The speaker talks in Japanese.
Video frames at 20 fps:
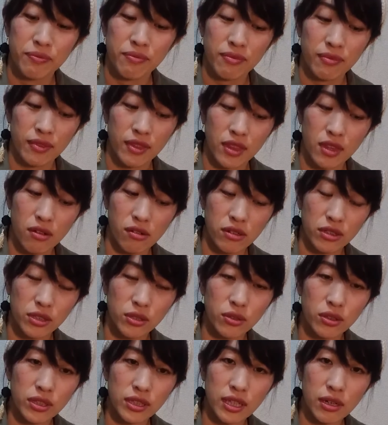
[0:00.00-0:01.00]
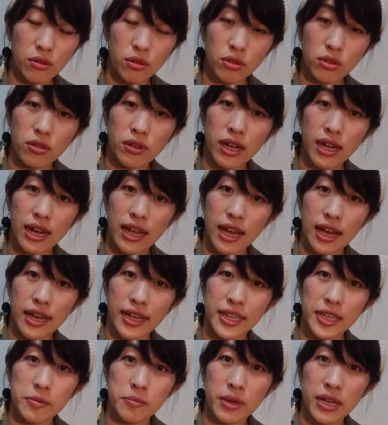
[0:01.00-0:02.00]
えっと、そういったことから
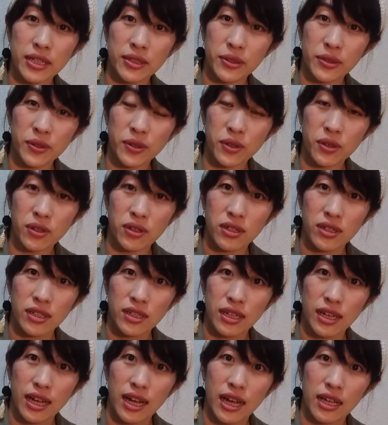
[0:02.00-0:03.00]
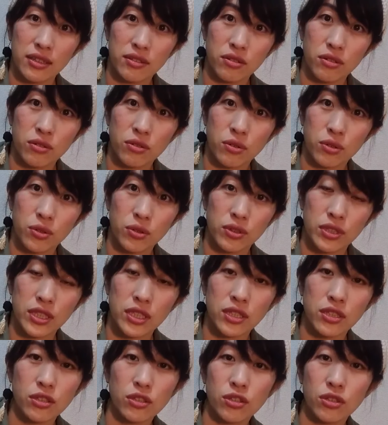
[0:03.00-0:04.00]
今のあのこの
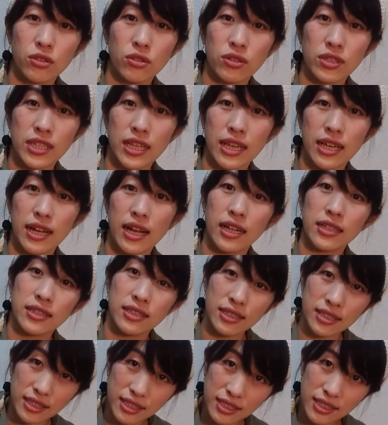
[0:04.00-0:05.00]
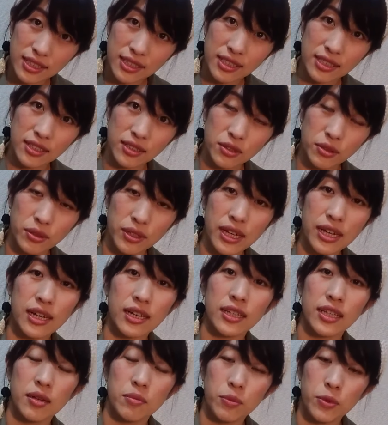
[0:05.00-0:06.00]
自粛の生活の
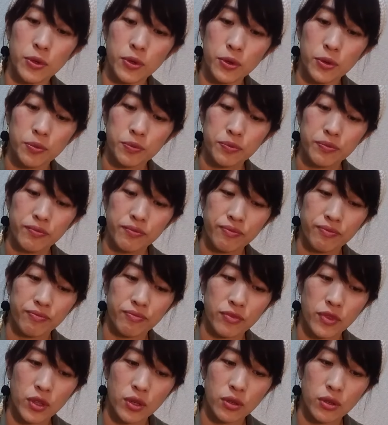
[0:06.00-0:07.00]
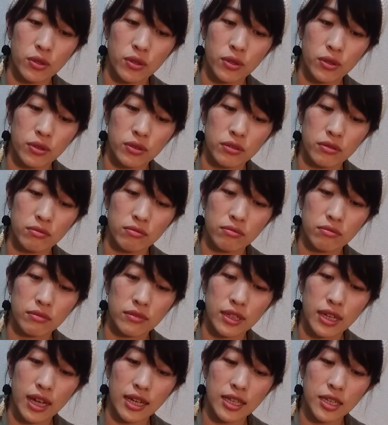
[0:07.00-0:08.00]
中でもえっと、
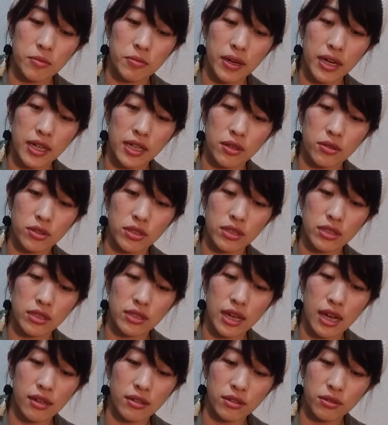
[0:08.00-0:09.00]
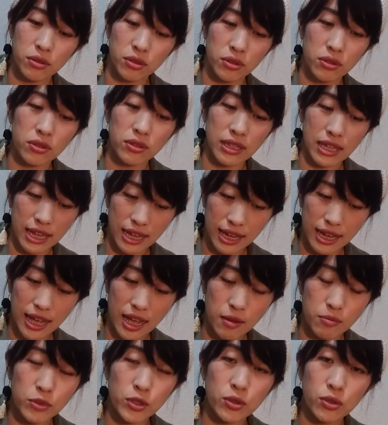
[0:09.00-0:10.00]
かぎ針を使うことで
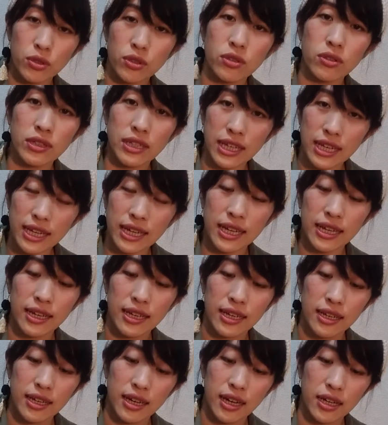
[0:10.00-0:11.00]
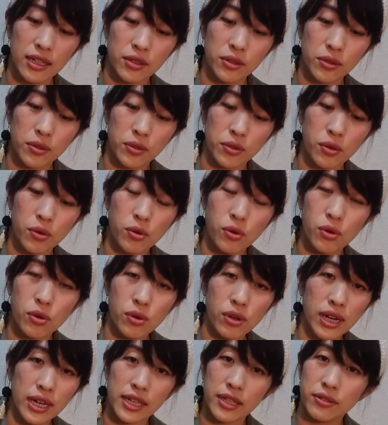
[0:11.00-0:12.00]
編むことであの
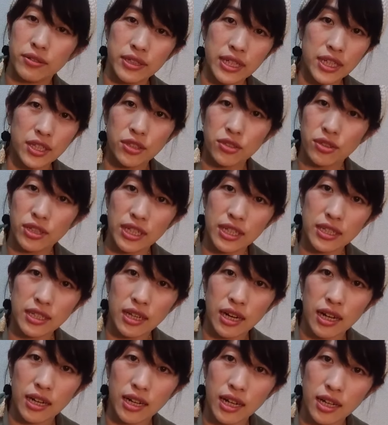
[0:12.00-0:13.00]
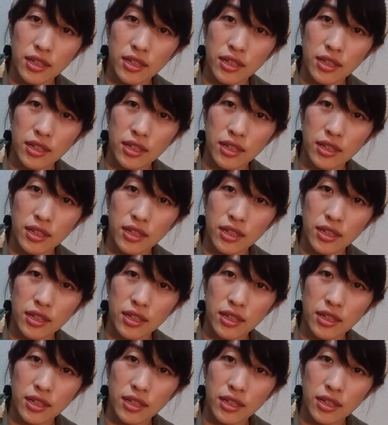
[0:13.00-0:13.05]
心がリフレッシュできたらな